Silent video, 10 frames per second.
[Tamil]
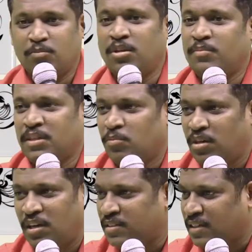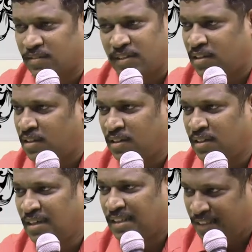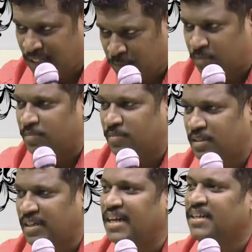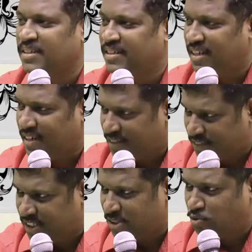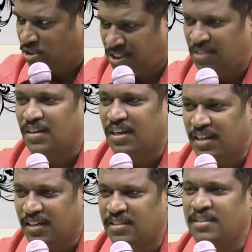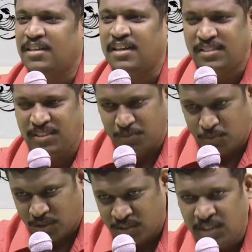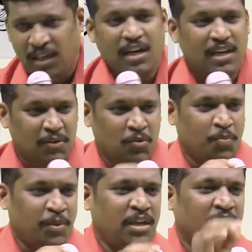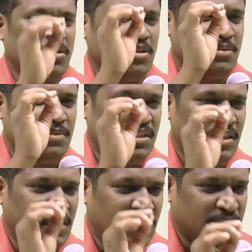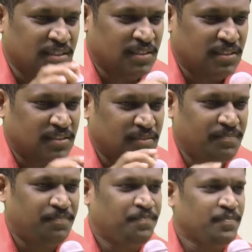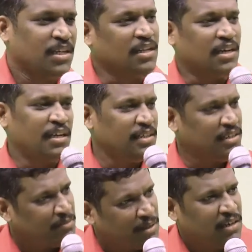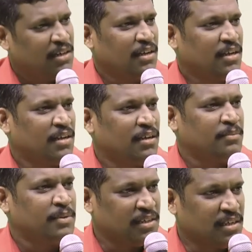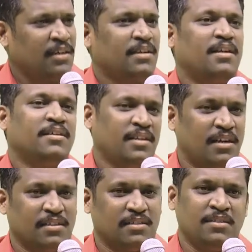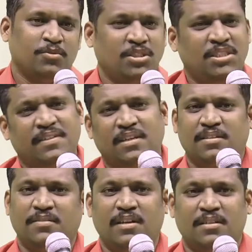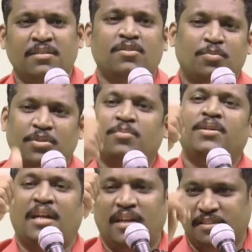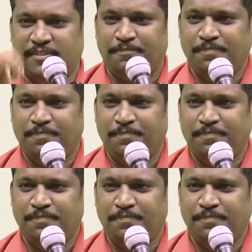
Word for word: முள்ளமன்றி முள்ளெல்லாம் தேட வேண்டாம் தினமும் நடு எடுத்து உச்சி வகுடெடுத்து தலை சீவும் பொழுது கர்வப்பை ஆரோக்கியமாக இருக்கிறது அதனால் இனிமேல் பெண்கள் நடுநீர் எடுத்து உச்சி வடு எடுத்து வாழ்கிறது ரொம்ப ரொம்ப நல்லது